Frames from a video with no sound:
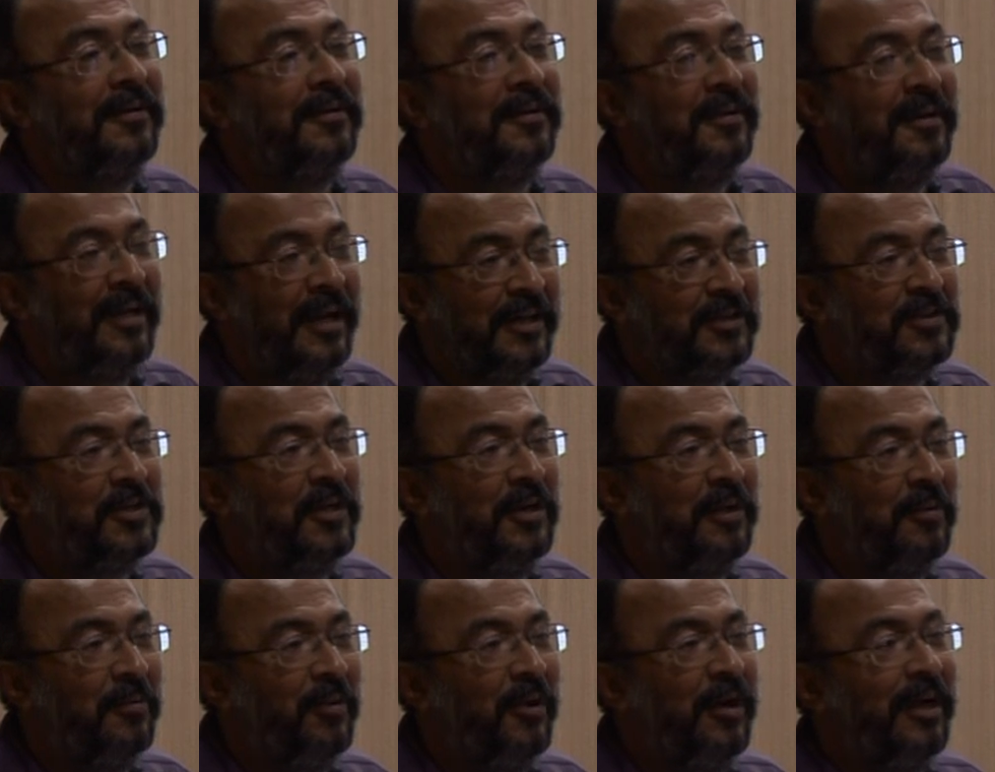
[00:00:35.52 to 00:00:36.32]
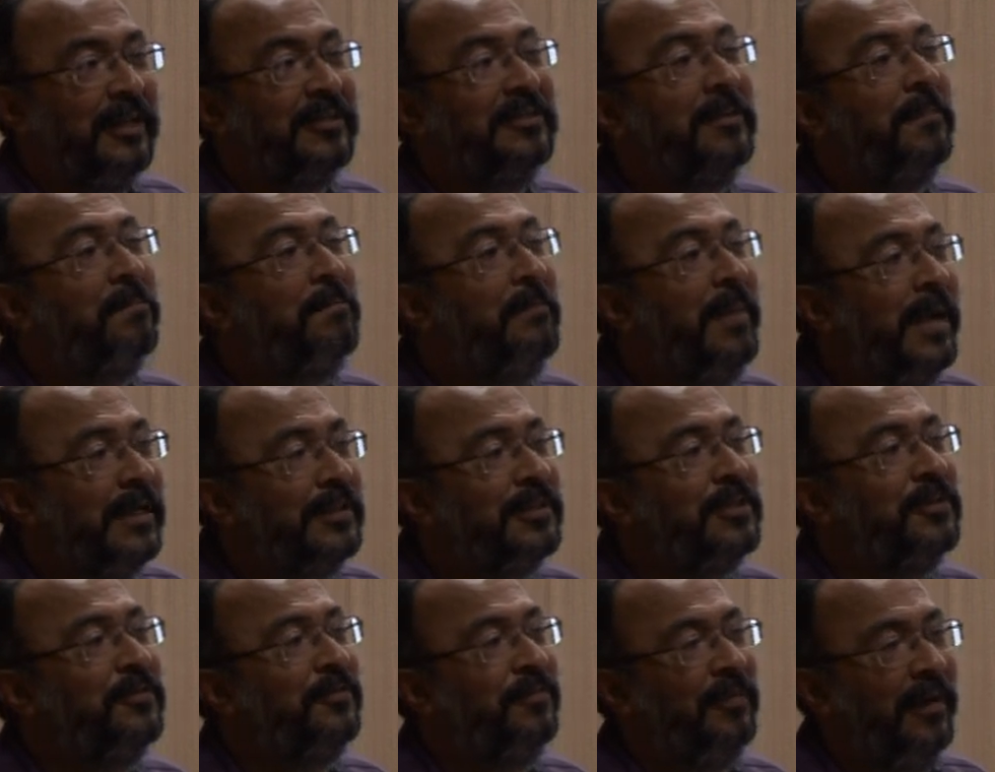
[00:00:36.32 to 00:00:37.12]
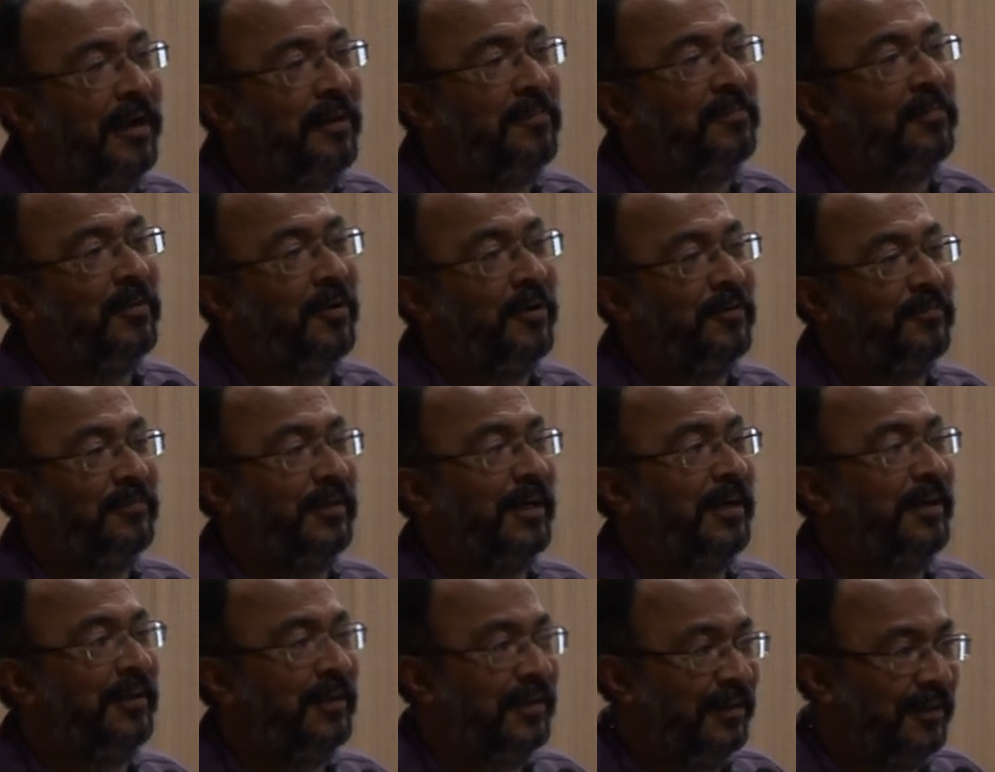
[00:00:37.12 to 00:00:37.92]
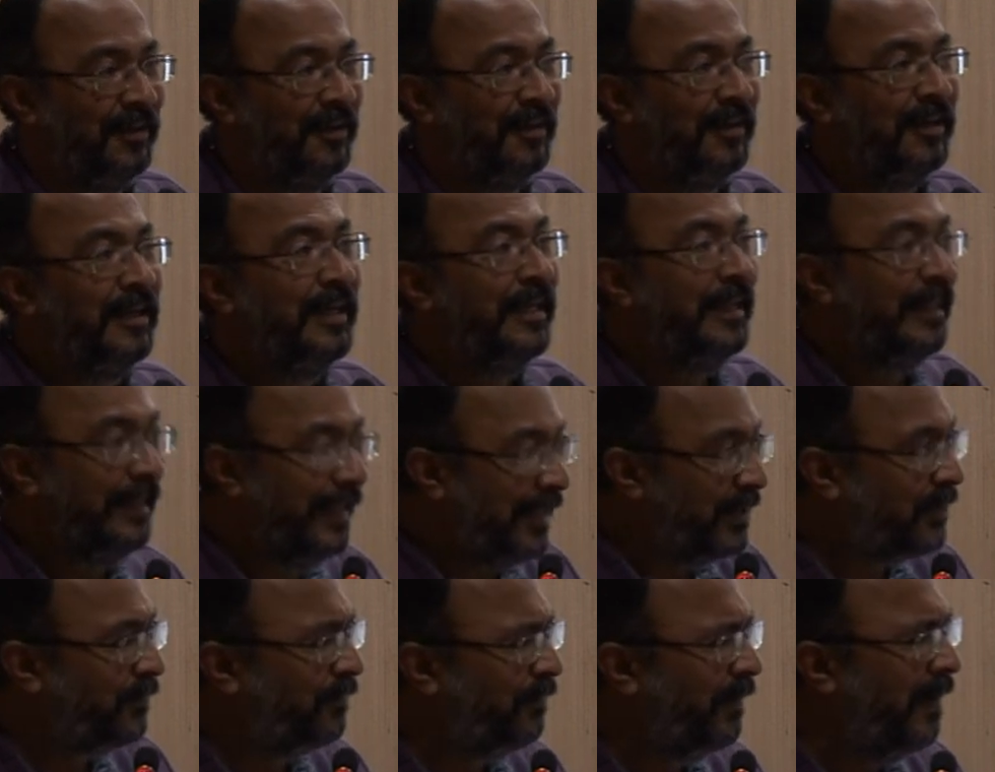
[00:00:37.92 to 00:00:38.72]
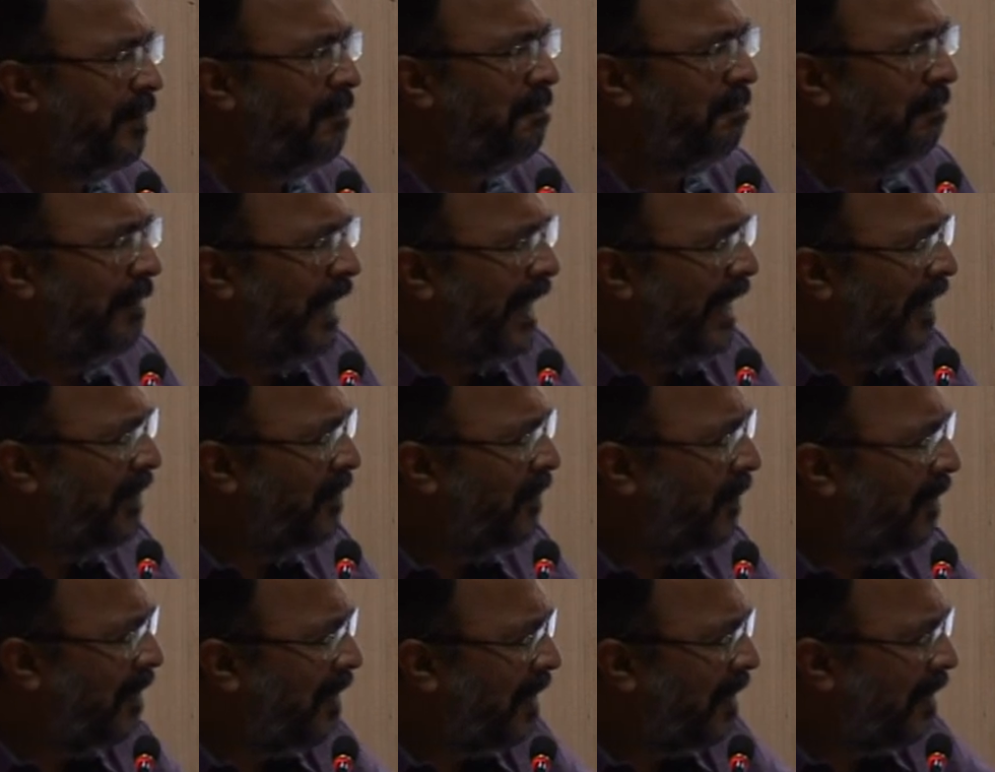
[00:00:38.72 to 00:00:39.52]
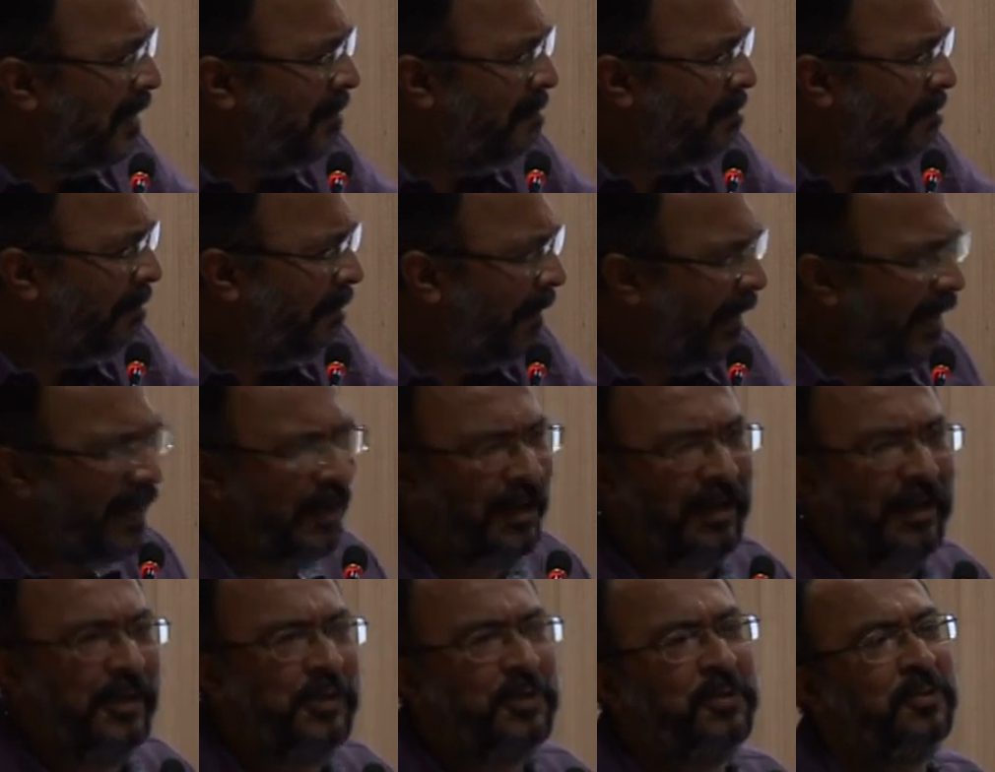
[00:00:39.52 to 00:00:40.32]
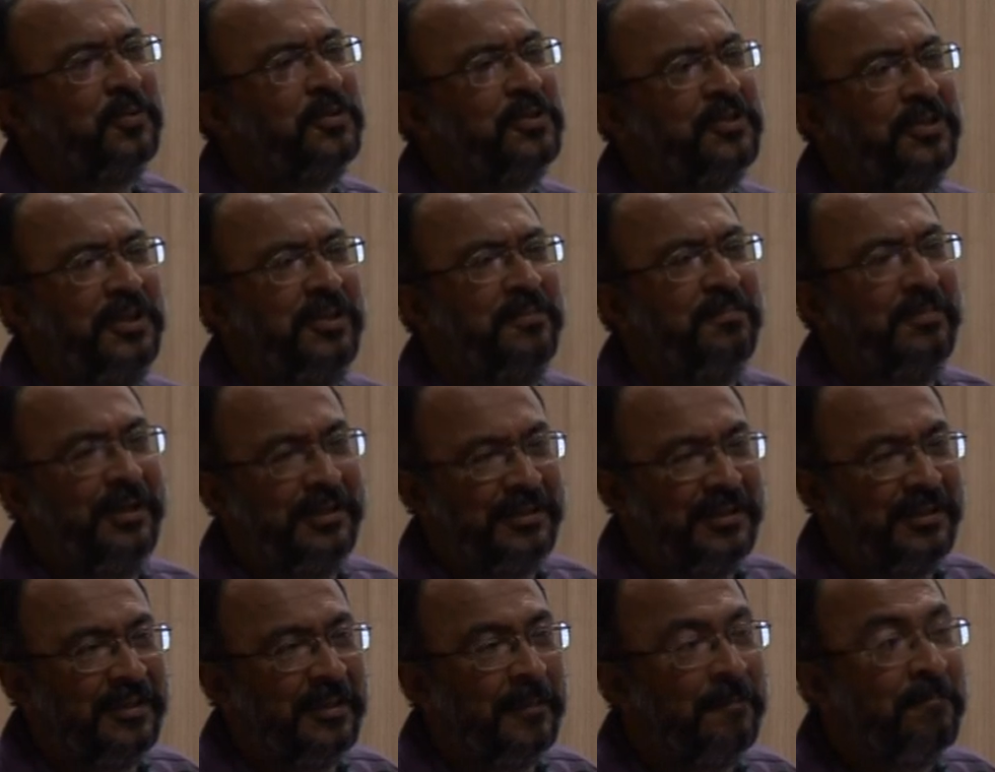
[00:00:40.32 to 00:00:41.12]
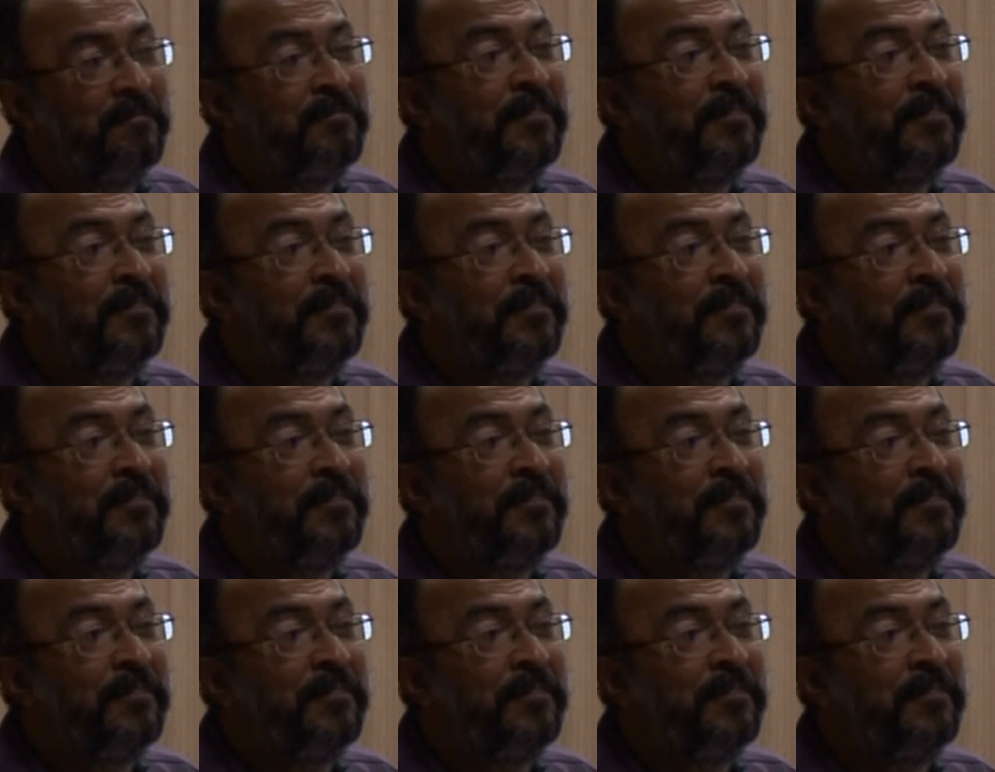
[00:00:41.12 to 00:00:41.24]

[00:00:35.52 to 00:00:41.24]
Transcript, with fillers: द नेशनल अवार्ड एज द बेस्ट फिल्म ऑफ दैट ईयर दिस फिल्म मेड ऑन अ कम्प्लीटली शू स्ट्रिंग बजट